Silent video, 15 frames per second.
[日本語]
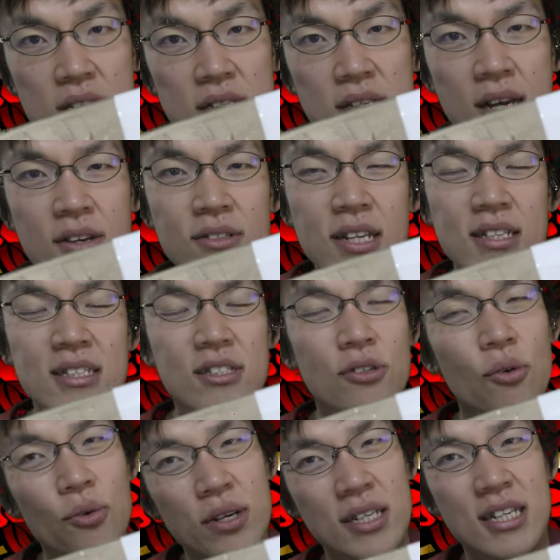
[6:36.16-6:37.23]
た。なので
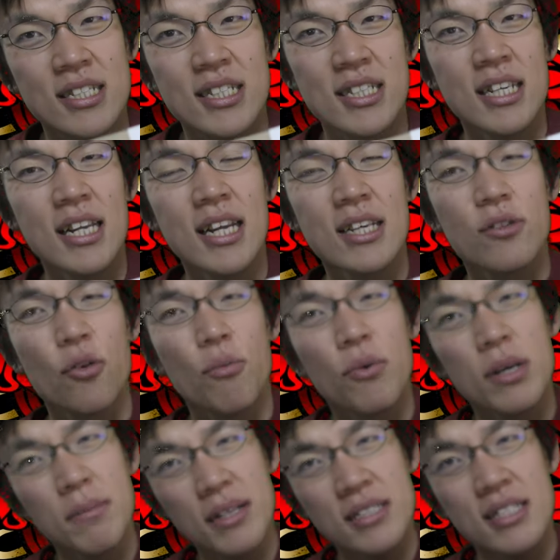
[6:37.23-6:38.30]
道理でちぎれないと
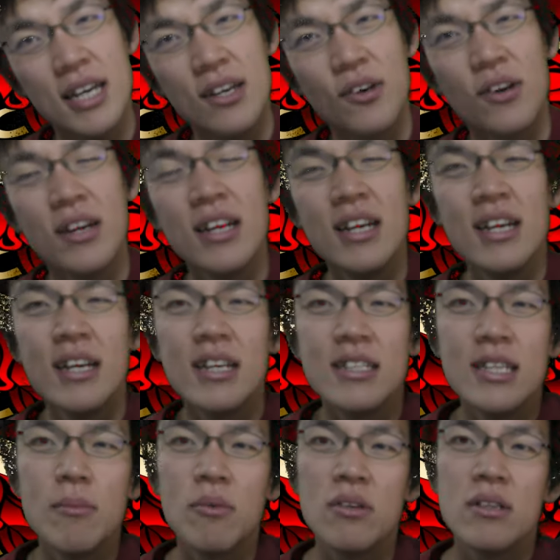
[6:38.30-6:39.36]
思いましたよ。
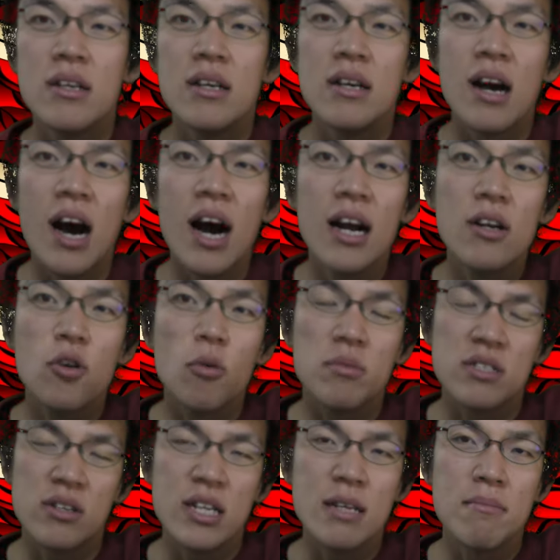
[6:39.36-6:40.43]
でもあんこも
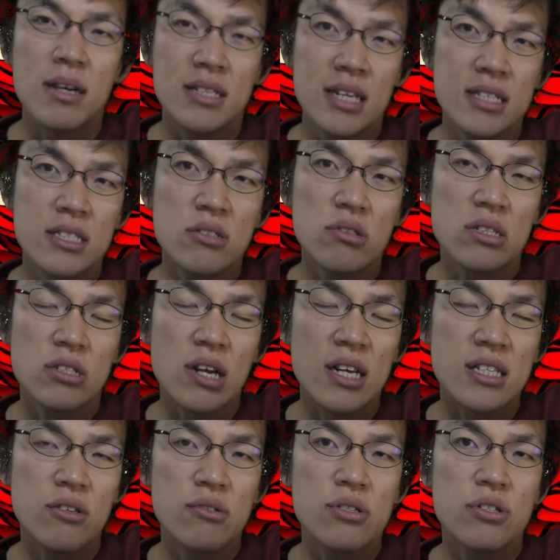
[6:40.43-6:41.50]
それに負けじと
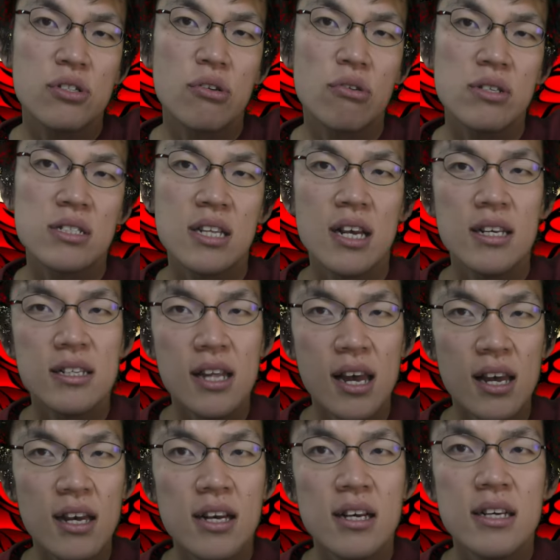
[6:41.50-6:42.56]
味を主張してい
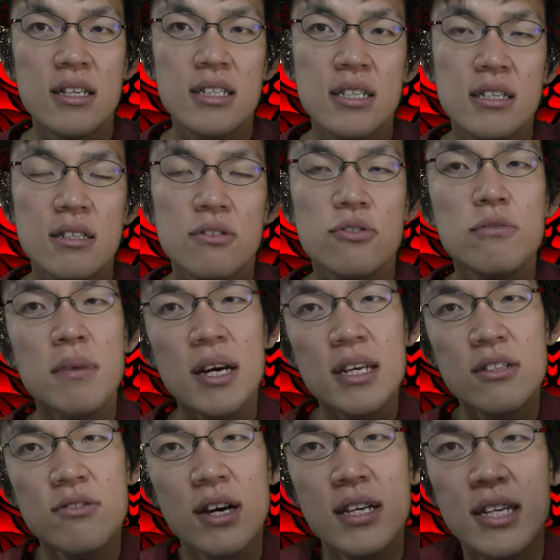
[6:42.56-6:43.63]
て、うま
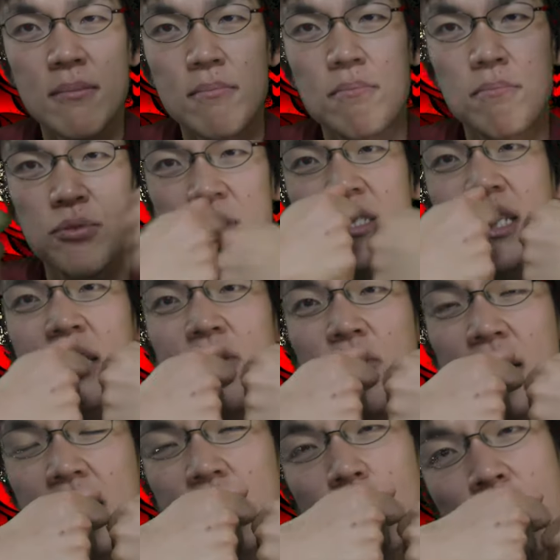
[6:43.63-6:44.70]
い具合にぶつかるの
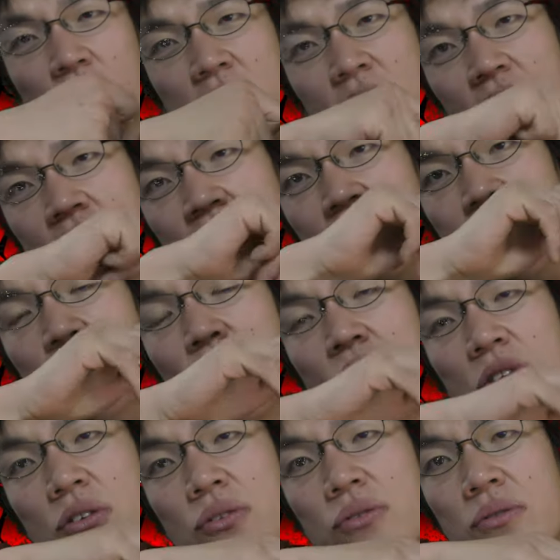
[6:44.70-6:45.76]
かなと思ったら、そう
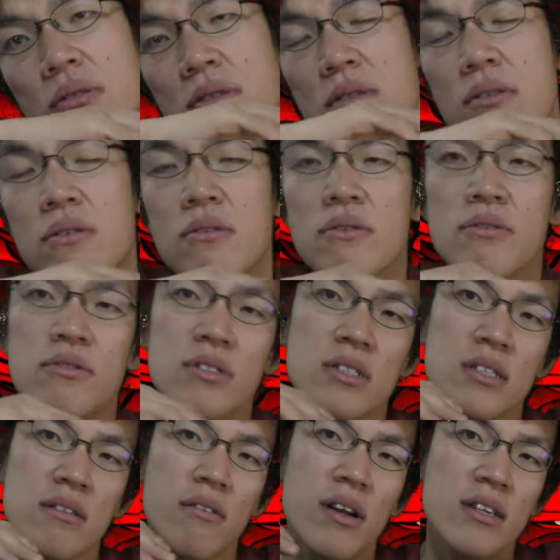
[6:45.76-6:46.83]
いう風
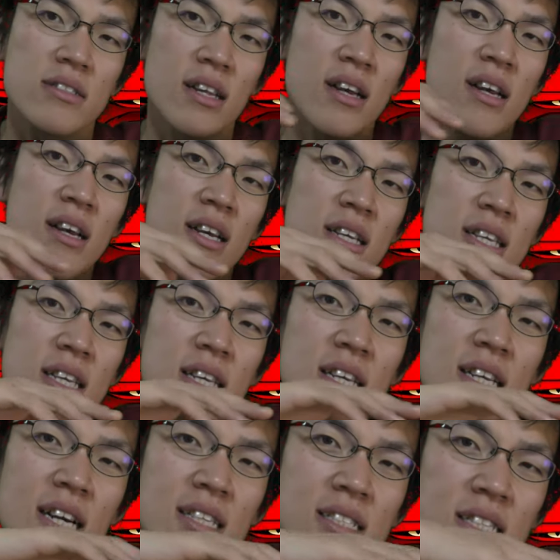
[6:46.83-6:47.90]
にではなくて、い
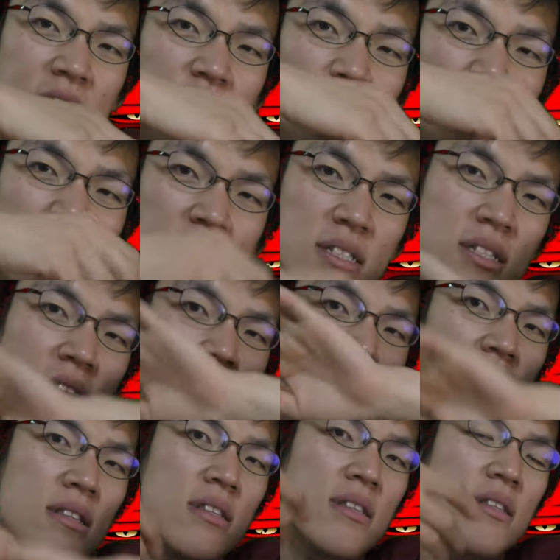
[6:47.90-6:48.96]
い感じに融和していっ
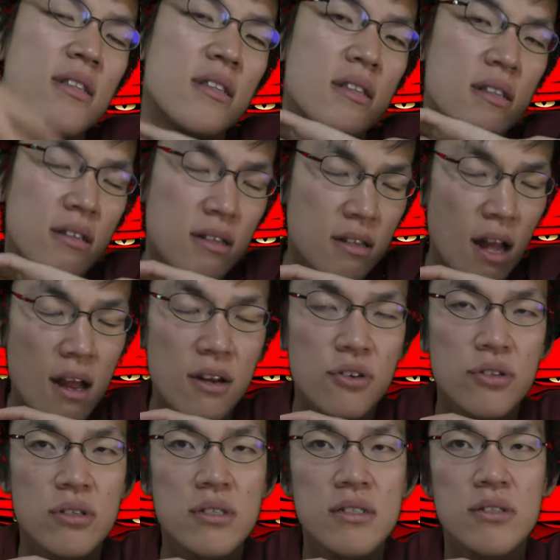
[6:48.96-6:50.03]
てい
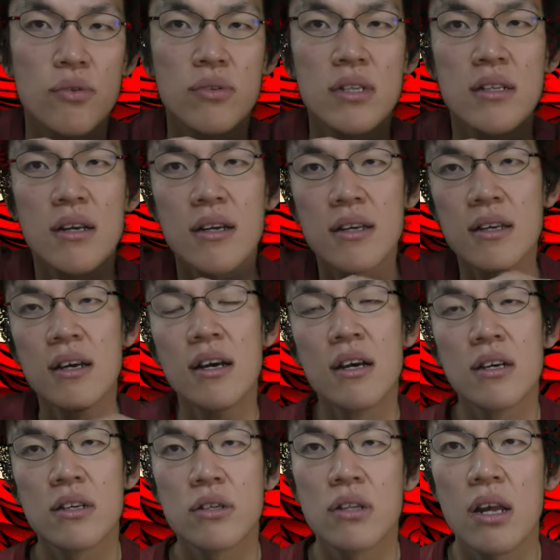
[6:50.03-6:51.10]
る、そんな
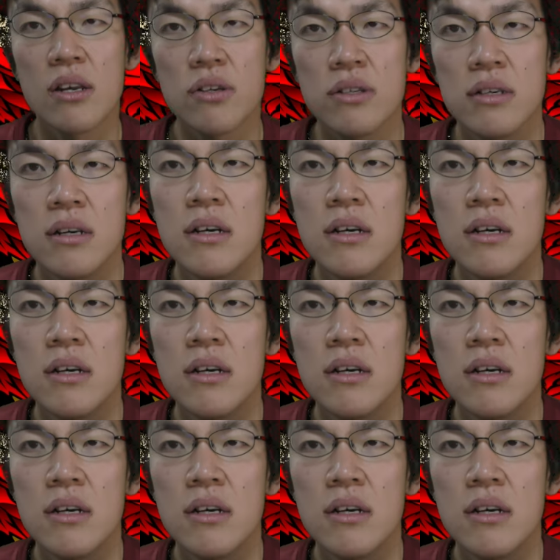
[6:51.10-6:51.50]
でいる、